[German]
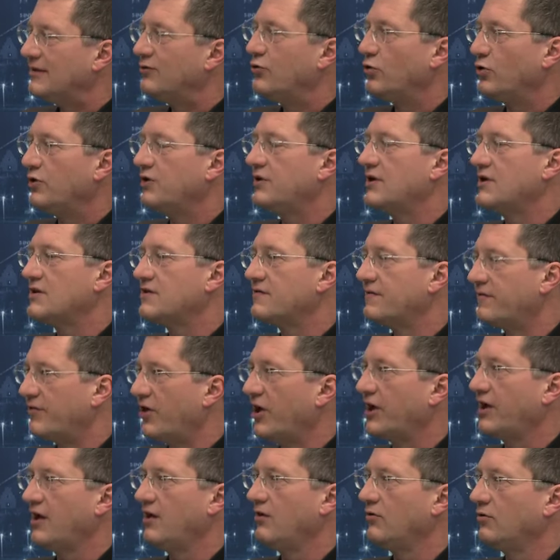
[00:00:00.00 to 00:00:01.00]
durch das
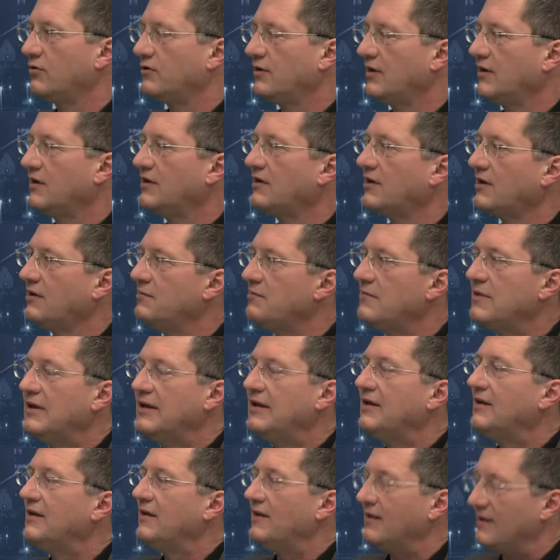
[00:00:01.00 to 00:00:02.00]
Fracking unter anderem.
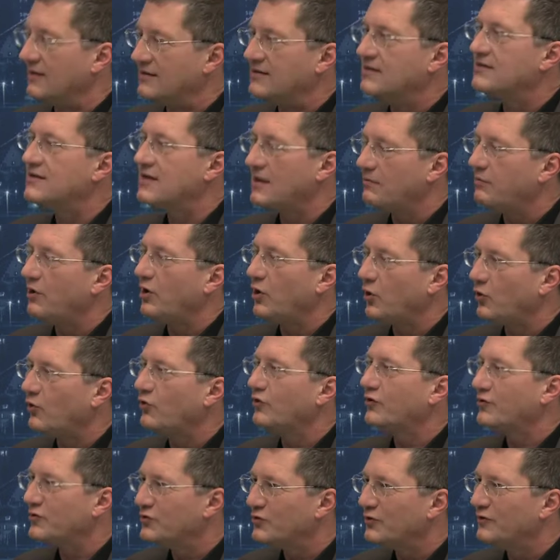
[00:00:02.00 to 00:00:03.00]
Es ist aber
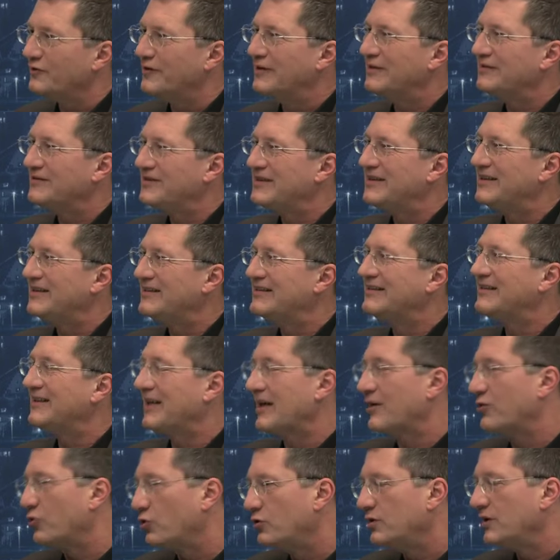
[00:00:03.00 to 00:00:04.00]
auch so, wenn Sie sich
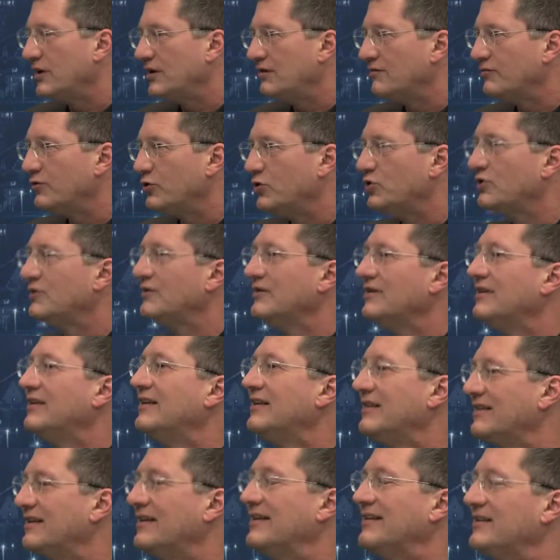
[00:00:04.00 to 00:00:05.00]
erkundigen würden,
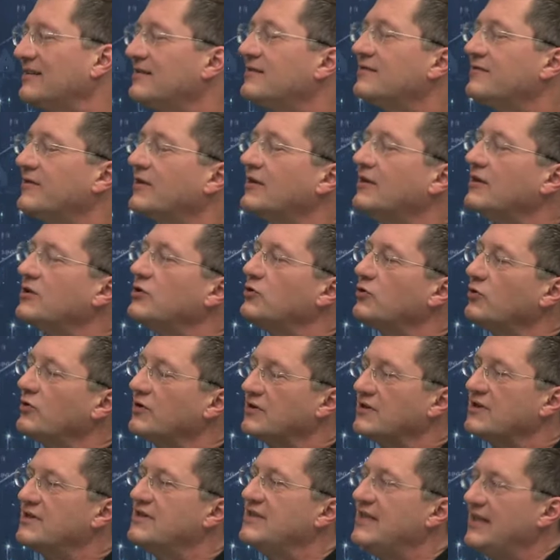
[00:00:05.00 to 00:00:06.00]
dann ist es wirklich so,
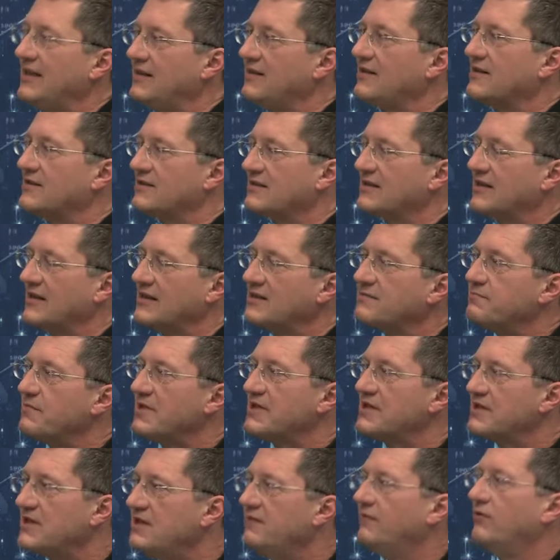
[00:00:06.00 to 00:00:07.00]
Sie sehen, dass es ganz
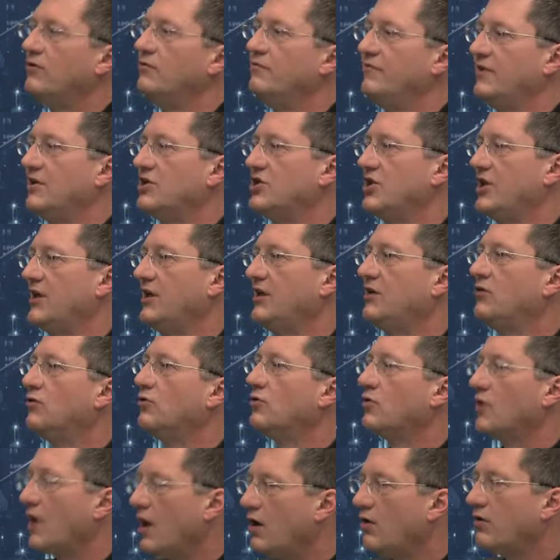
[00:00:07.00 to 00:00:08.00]
massive
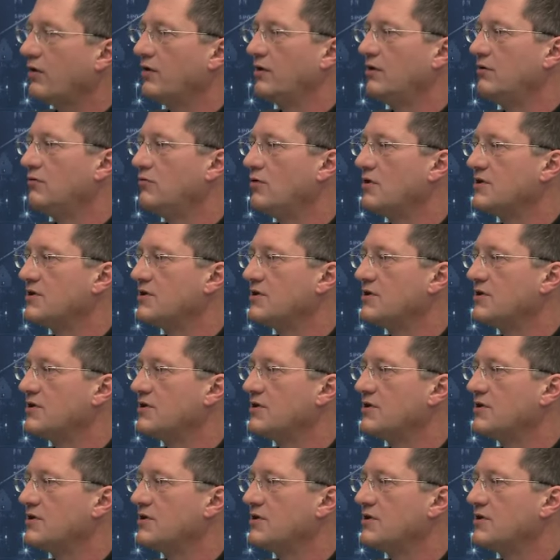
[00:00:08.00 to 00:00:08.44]
Umweltschädigungen auch in den